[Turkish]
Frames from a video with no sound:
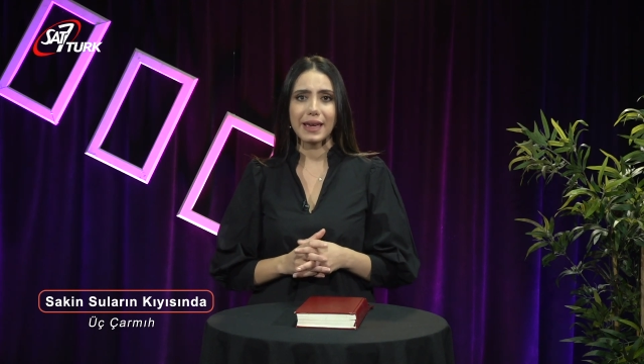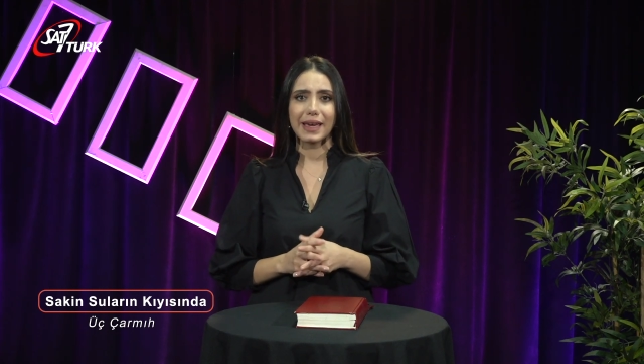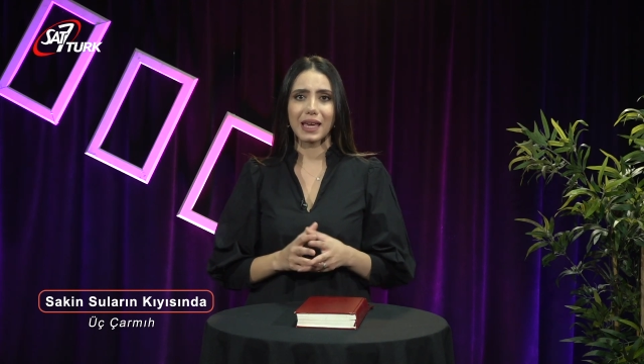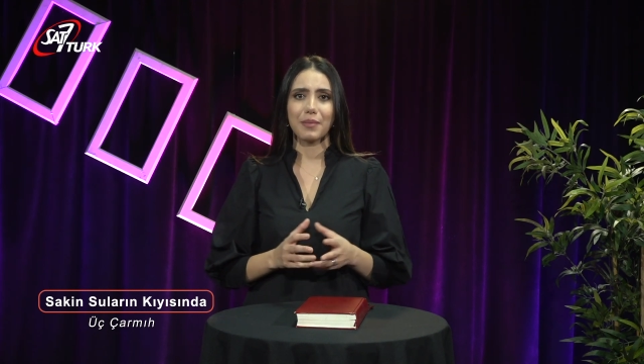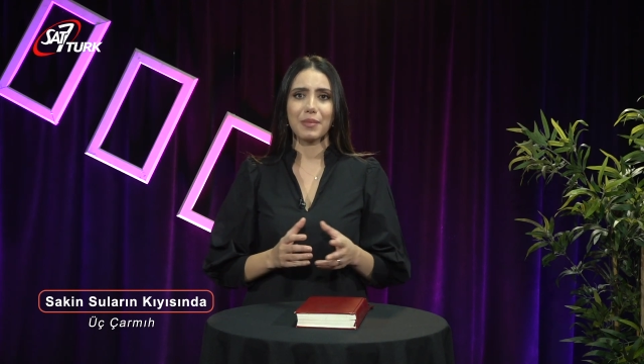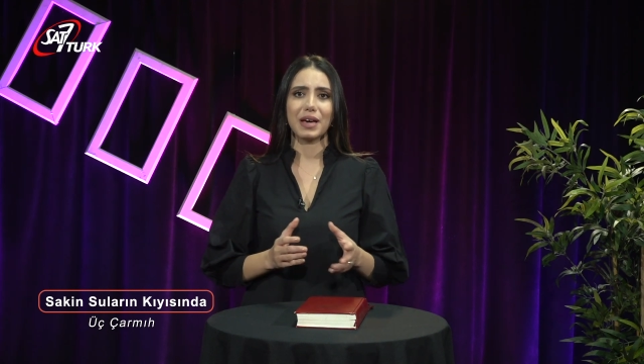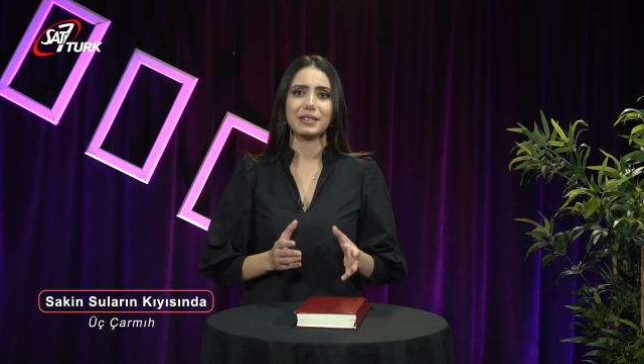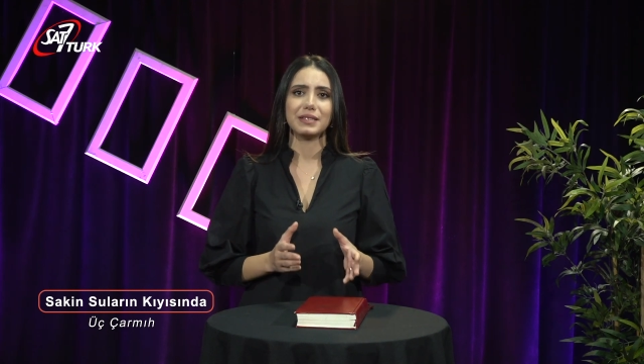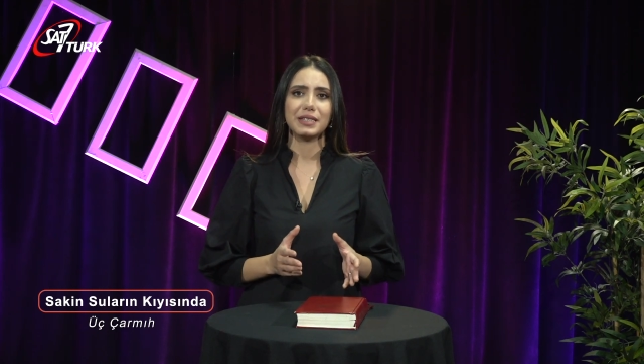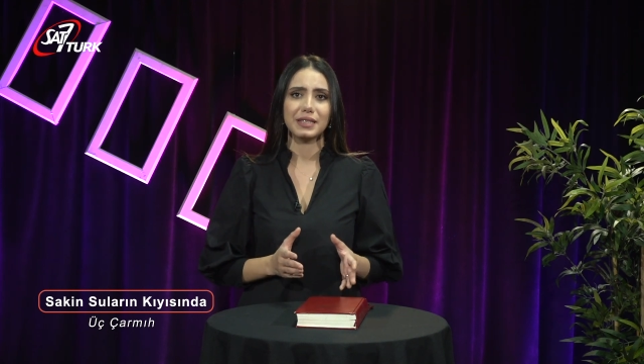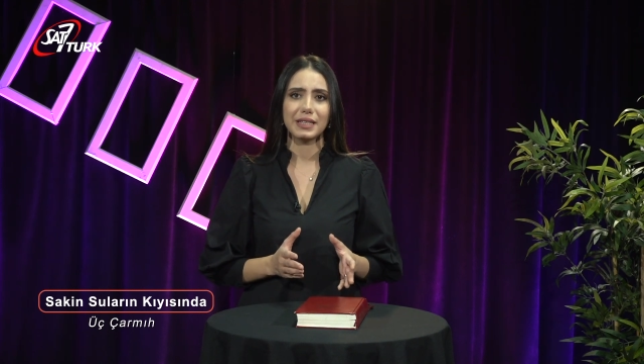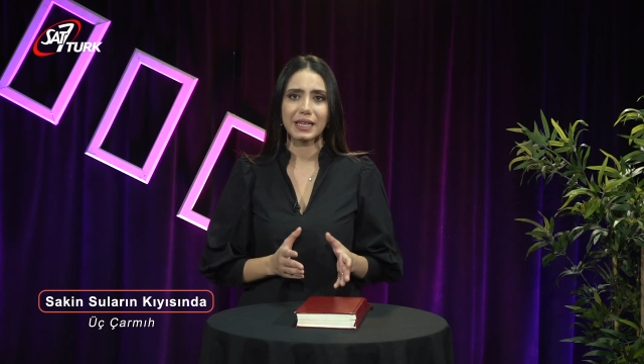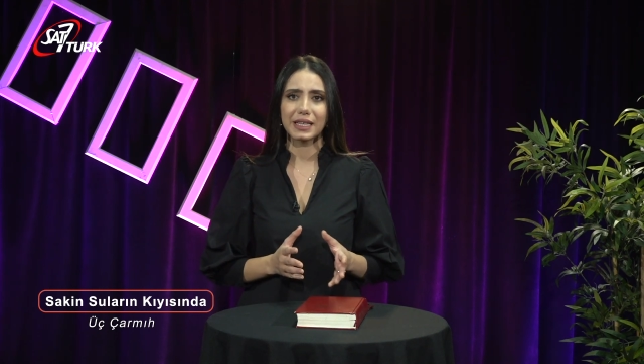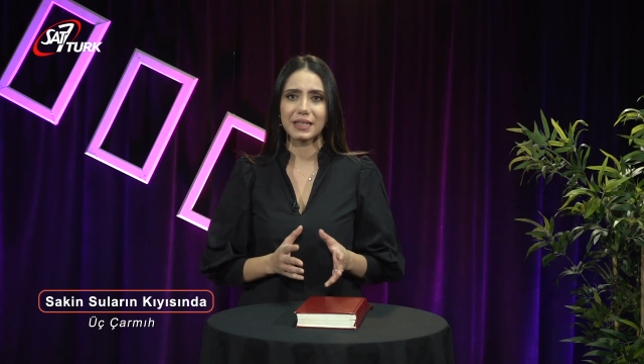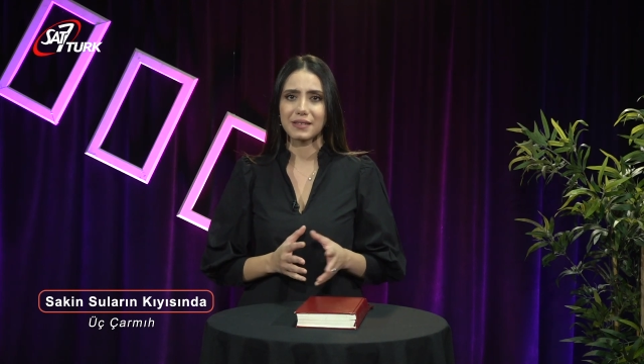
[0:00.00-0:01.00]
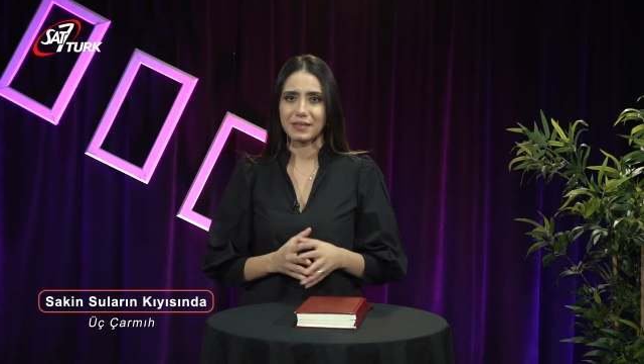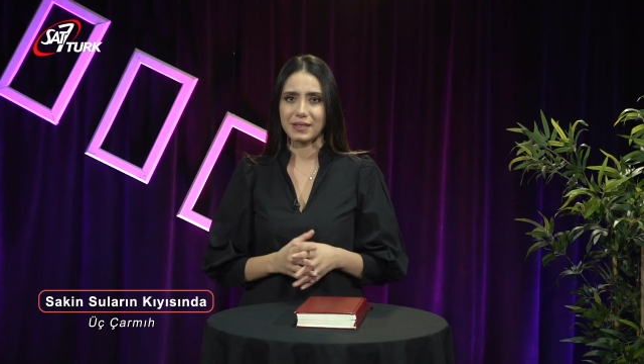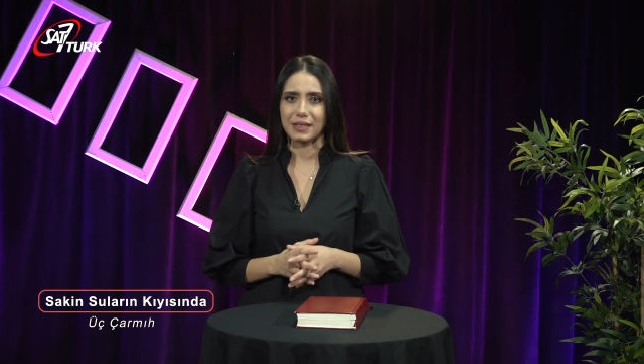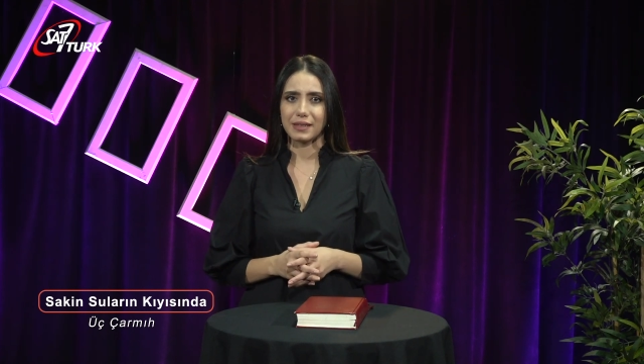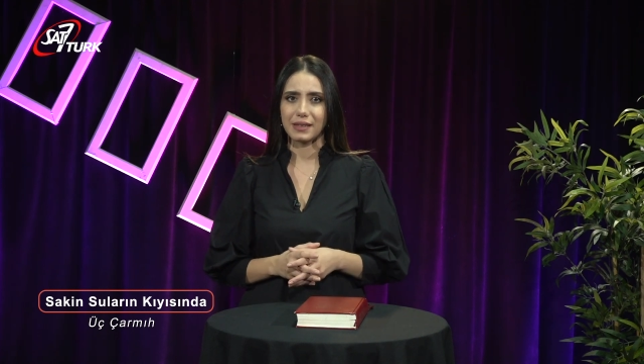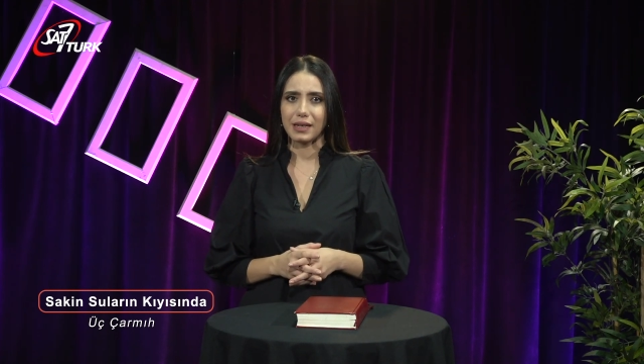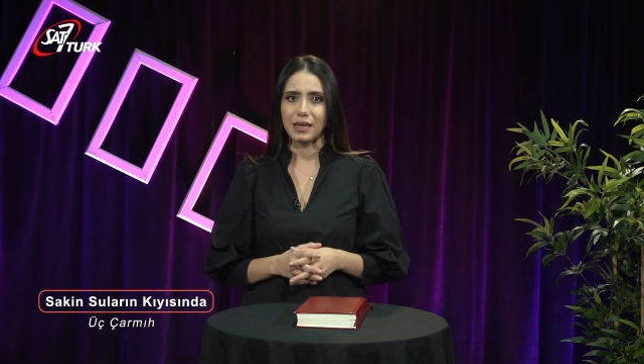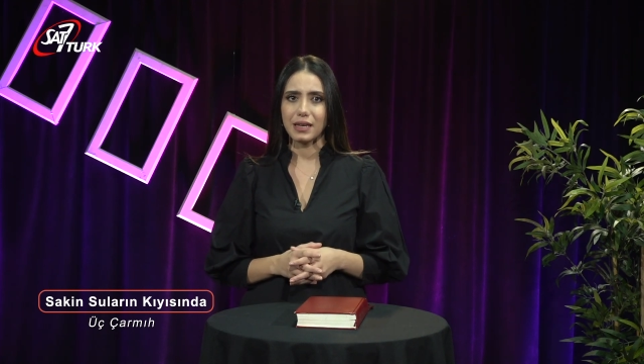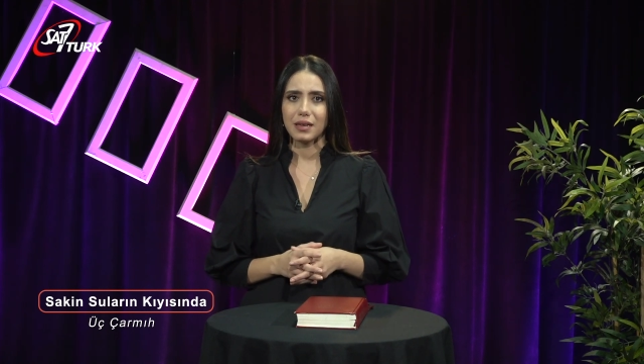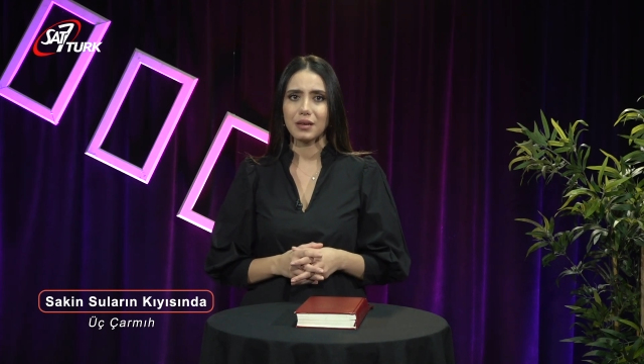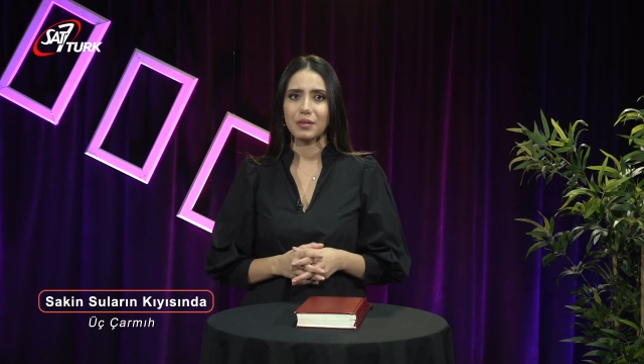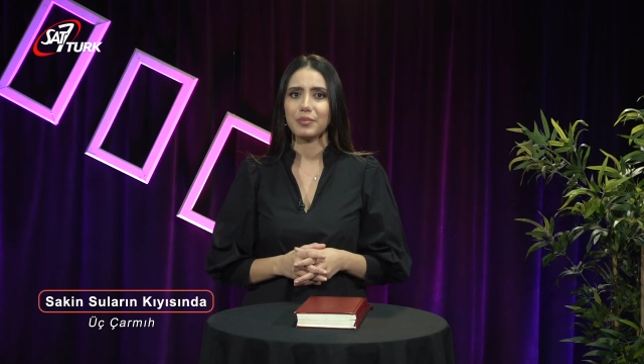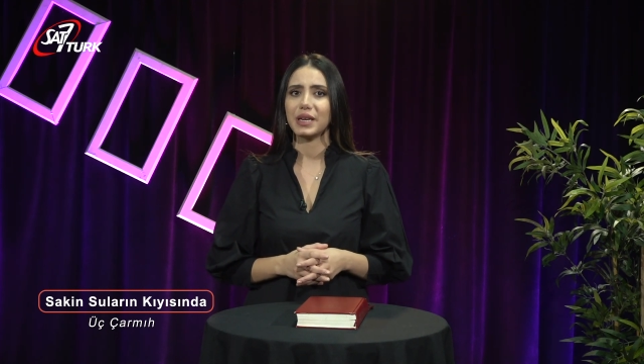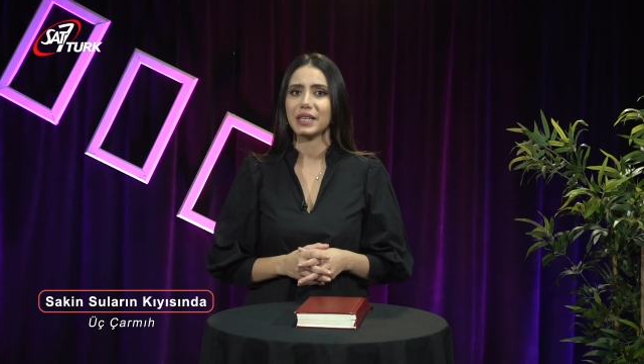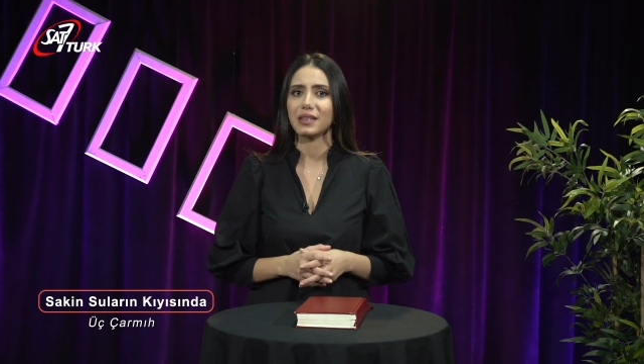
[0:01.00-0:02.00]
egemenliğine girdiğinde
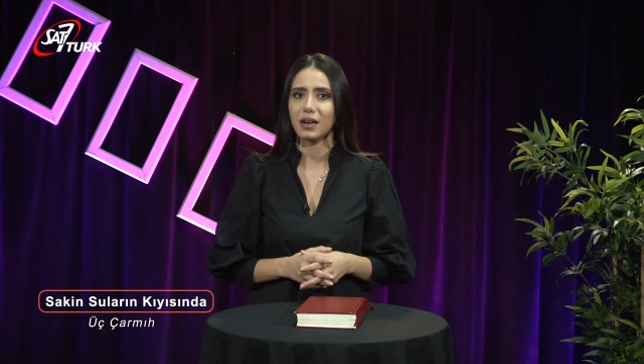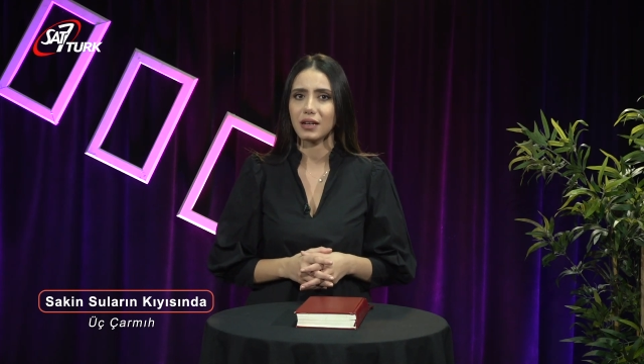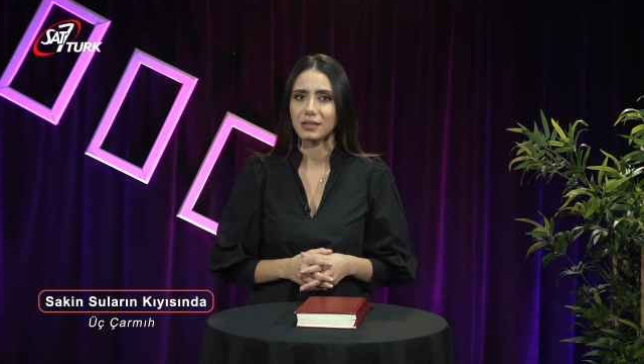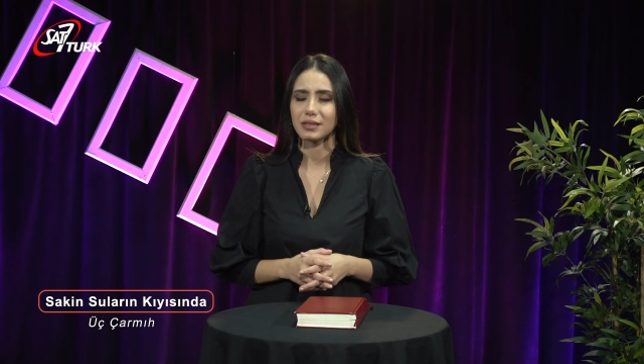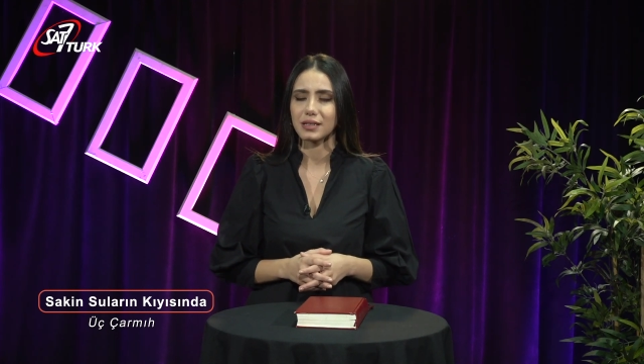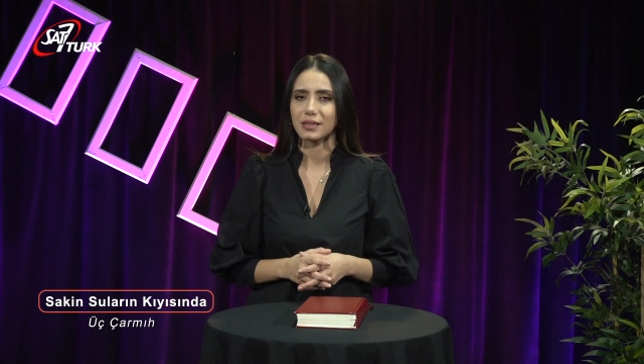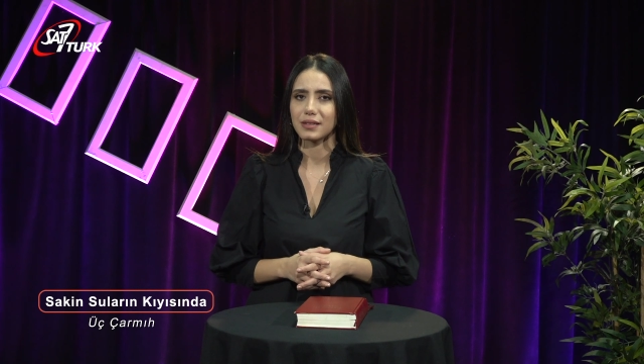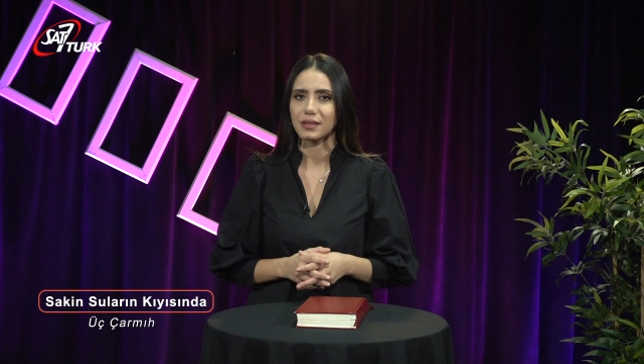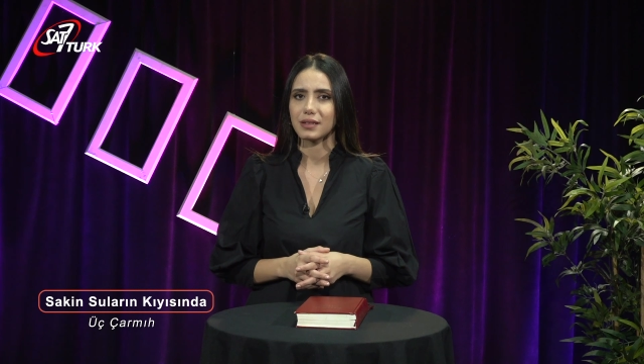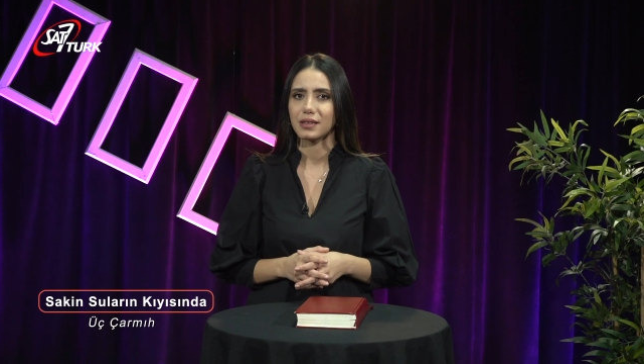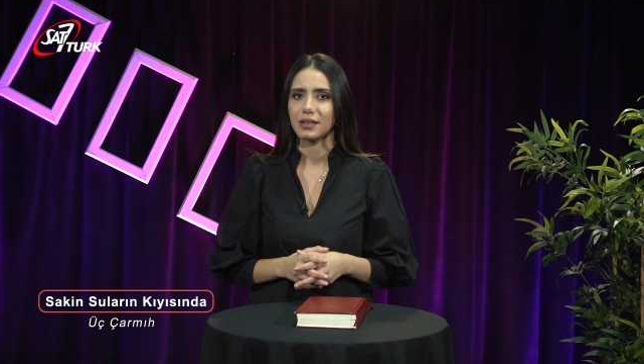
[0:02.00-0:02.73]
beni an dedi.